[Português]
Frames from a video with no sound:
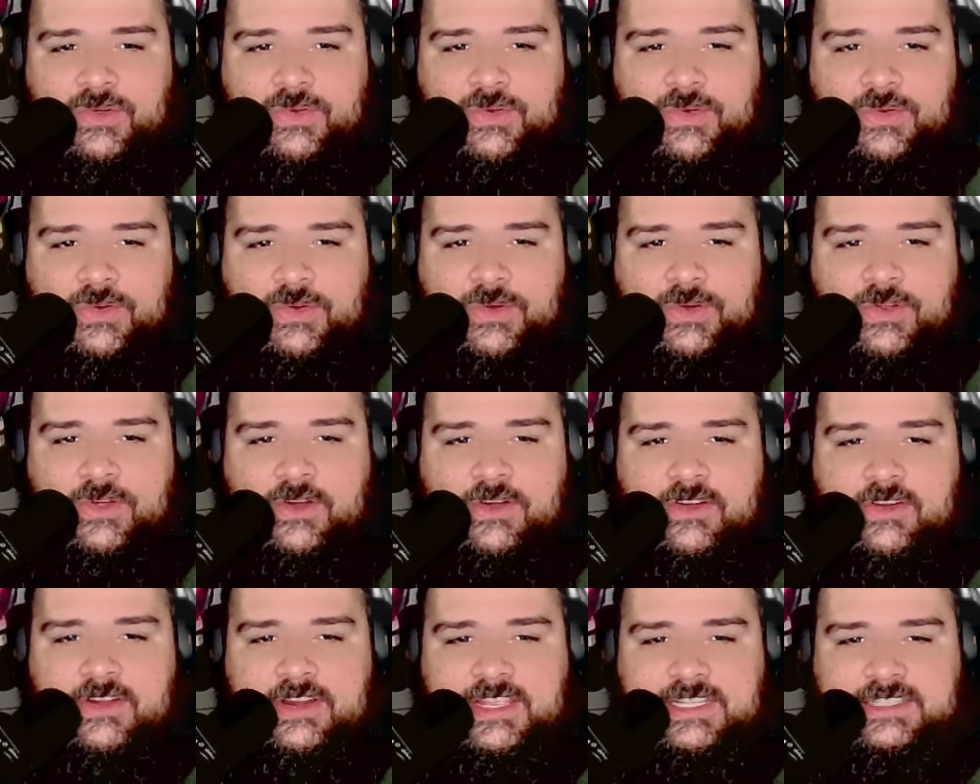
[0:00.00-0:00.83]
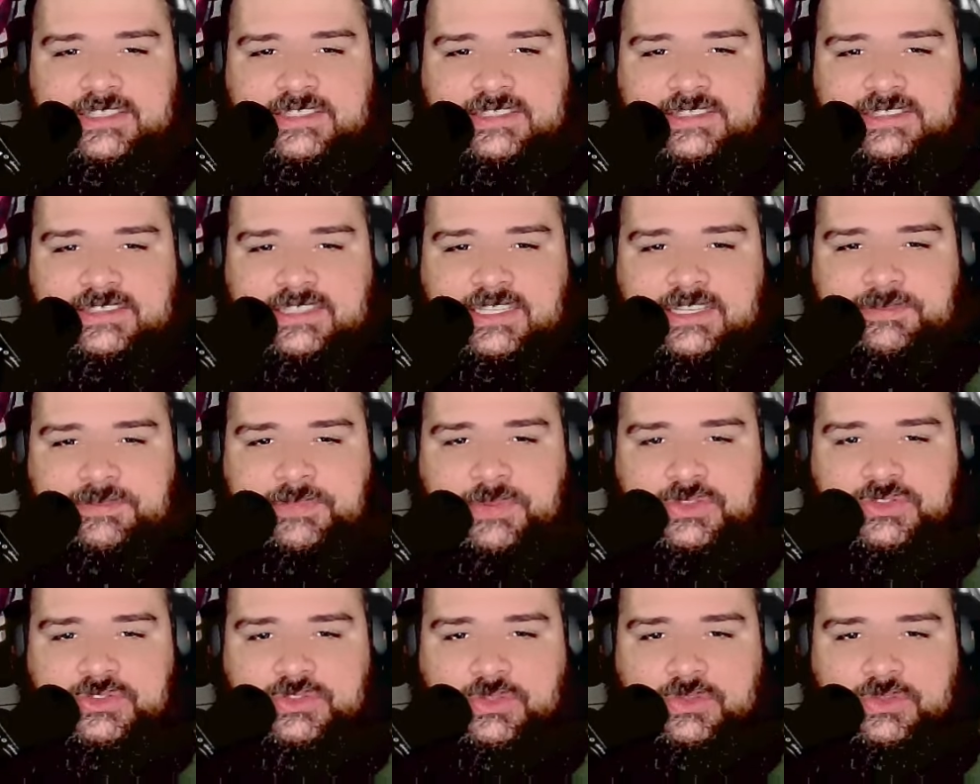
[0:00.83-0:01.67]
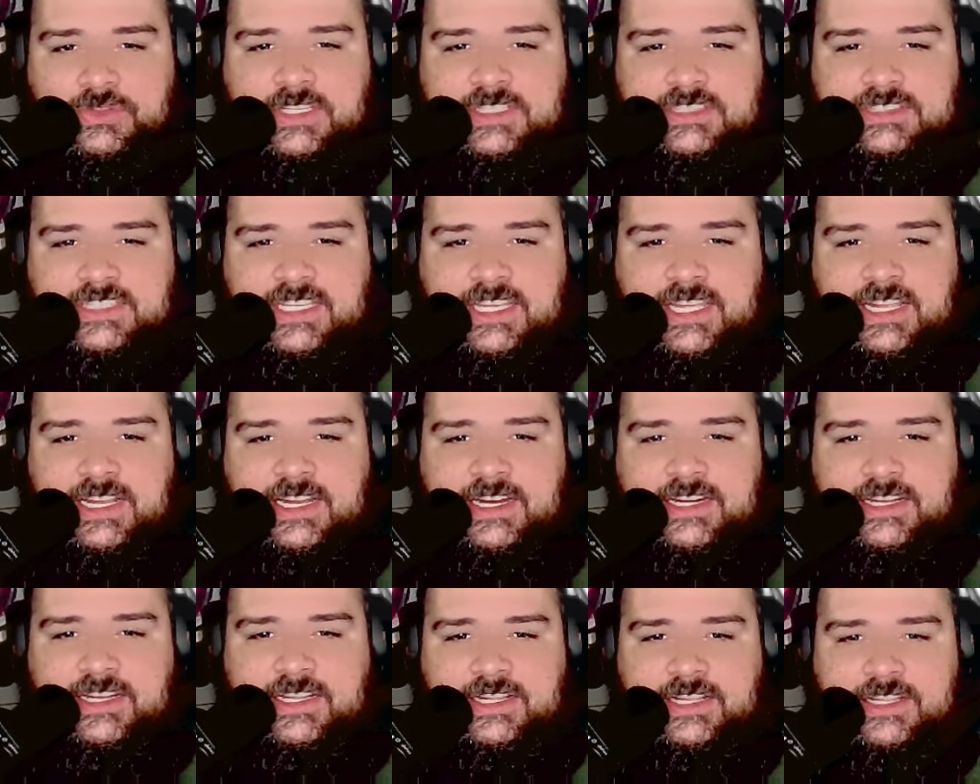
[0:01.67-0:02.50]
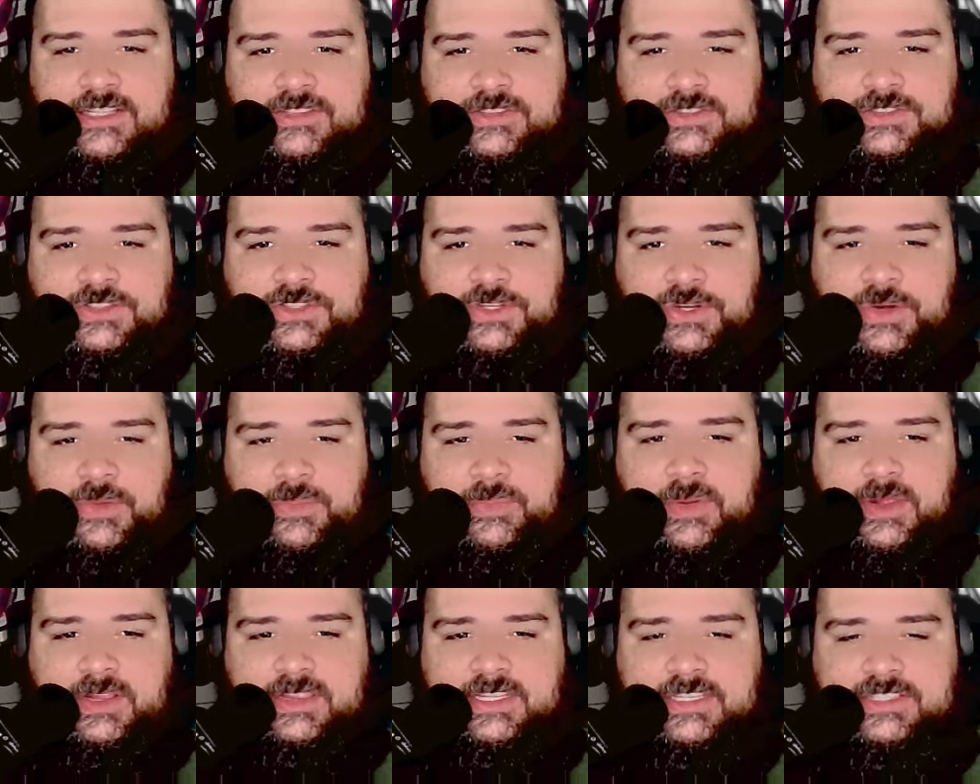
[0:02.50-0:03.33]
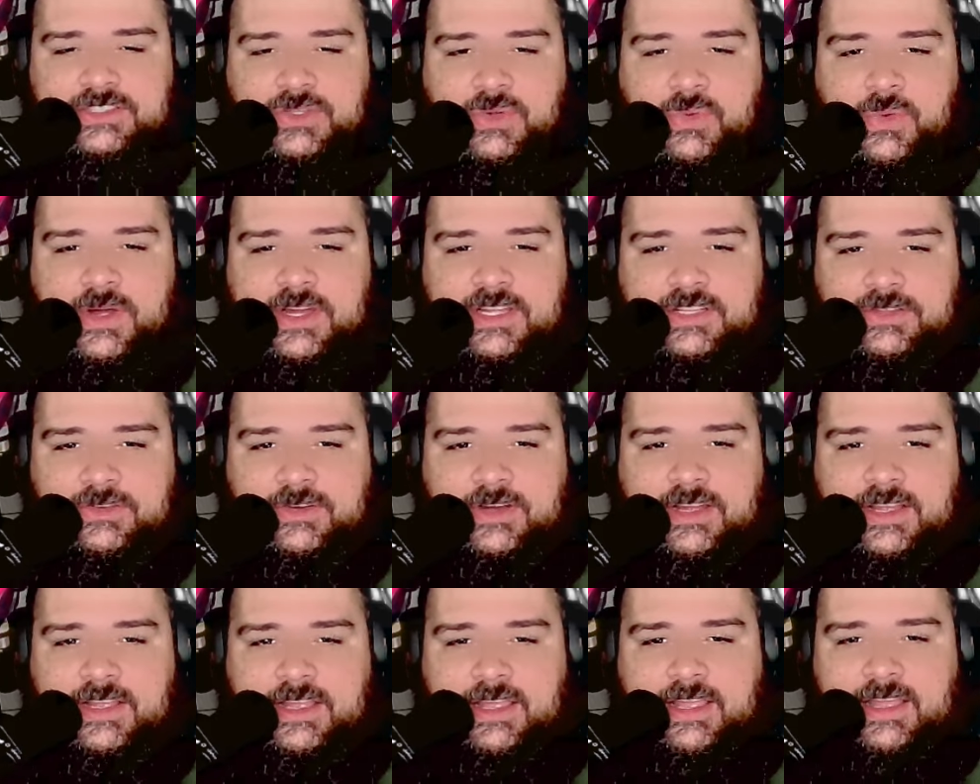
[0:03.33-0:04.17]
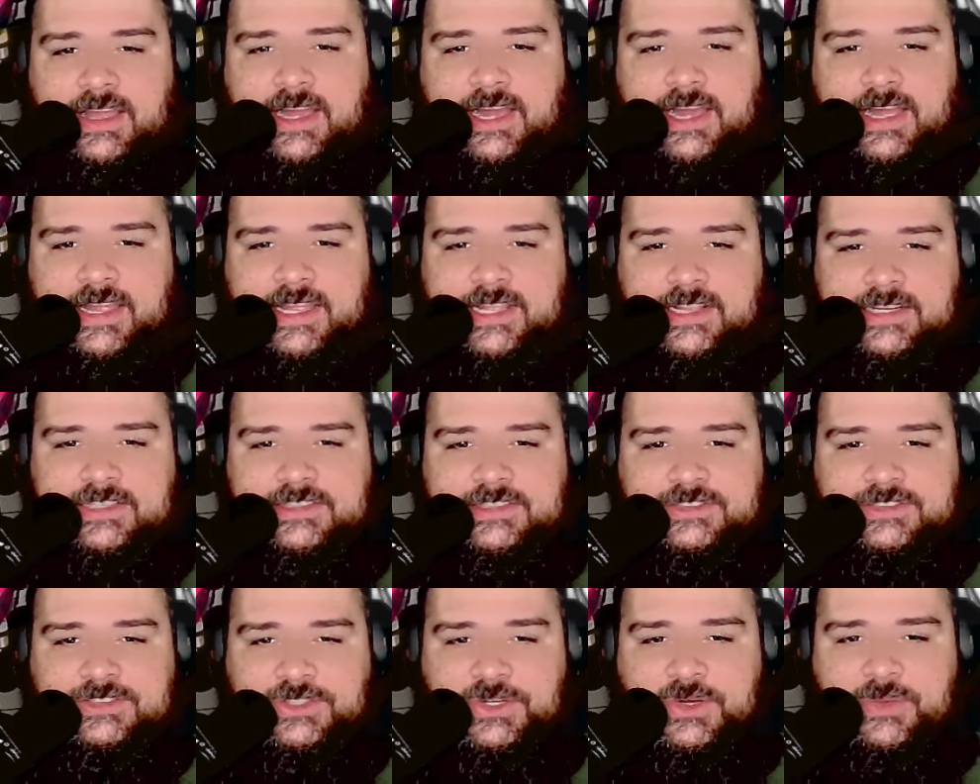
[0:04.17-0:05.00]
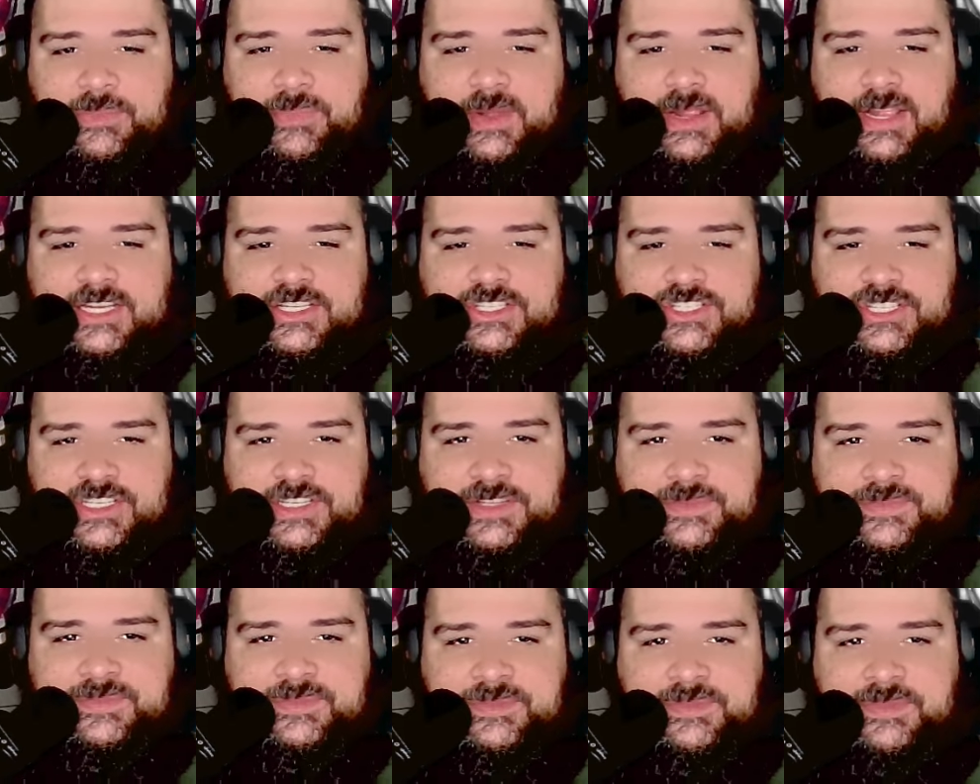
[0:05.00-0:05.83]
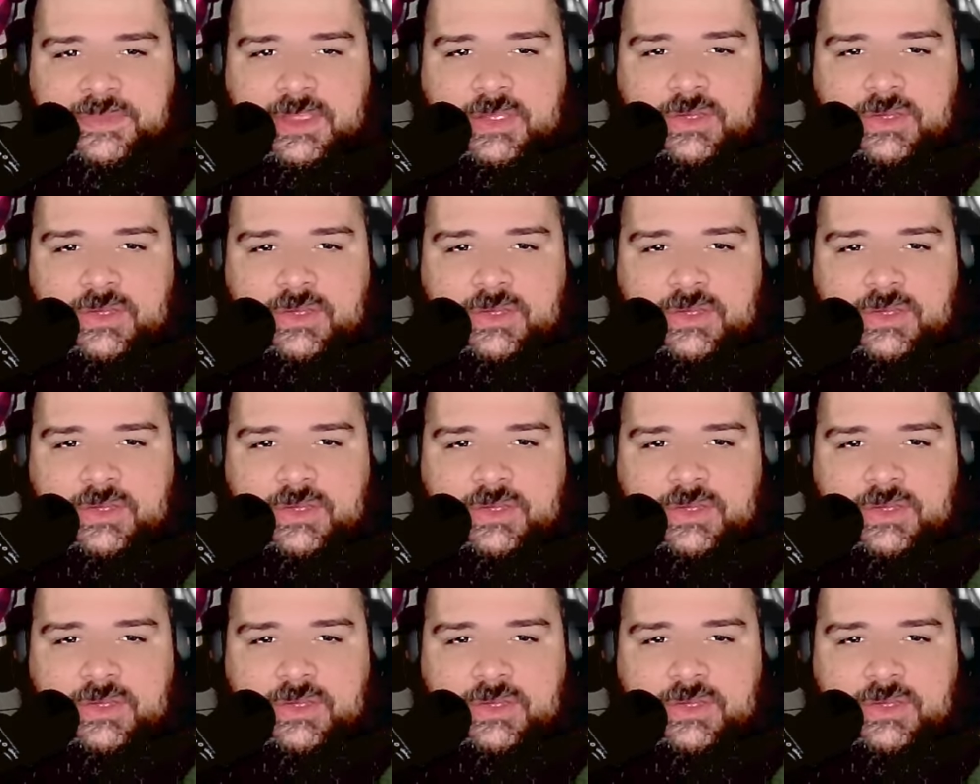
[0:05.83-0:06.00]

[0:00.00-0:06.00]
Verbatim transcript: O Gogonitz postou: Desde que Hillary Clinton se tornou. Desde quando a Hillary se tornou paladina?